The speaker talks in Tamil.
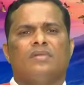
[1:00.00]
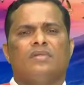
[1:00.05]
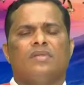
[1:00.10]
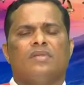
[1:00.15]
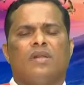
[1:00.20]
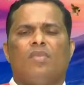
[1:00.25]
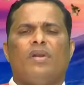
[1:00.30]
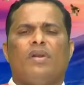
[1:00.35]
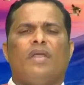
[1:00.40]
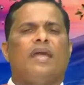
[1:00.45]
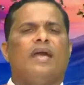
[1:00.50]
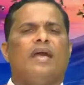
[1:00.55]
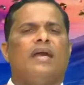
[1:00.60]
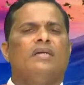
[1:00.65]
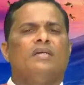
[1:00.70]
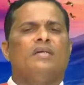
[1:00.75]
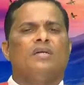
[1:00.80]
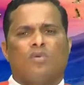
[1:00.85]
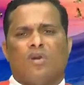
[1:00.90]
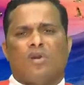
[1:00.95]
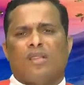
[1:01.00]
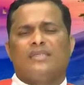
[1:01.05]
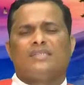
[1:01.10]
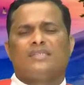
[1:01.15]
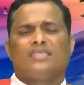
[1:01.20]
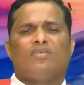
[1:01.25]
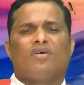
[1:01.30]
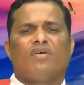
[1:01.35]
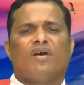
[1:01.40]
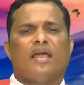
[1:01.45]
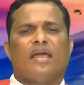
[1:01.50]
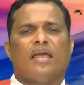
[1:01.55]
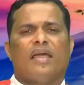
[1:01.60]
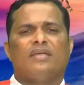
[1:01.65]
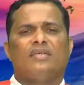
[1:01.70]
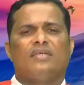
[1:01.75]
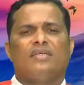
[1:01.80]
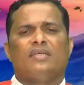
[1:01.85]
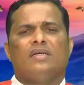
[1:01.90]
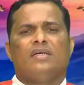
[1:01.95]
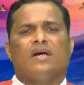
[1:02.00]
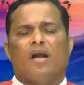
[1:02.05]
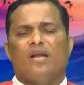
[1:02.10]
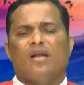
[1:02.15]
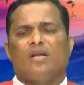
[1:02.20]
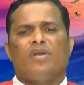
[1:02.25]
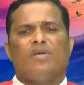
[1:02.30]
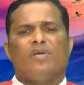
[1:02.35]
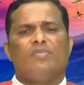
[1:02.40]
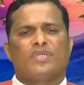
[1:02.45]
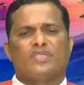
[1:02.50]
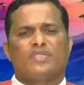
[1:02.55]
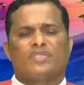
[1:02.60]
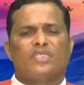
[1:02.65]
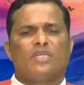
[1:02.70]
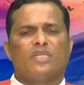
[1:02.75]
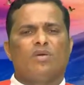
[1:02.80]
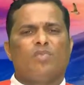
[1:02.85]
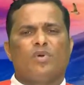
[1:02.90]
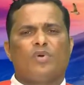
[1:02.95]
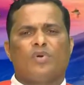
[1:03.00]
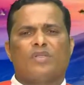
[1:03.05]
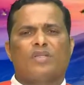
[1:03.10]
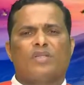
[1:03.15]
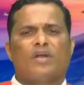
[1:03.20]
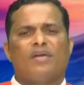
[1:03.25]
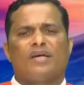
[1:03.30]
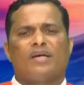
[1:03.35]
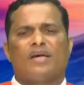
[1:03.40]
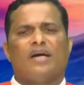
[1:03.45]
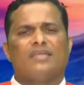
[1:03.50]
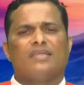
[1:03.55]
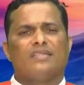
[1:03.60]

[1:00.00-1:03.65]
நம்முடைய குழந்தை செல்வங்களை ஆண்டுடைய பிரசத்தை ஒப்பு கொடுத்தவர்களுக்காக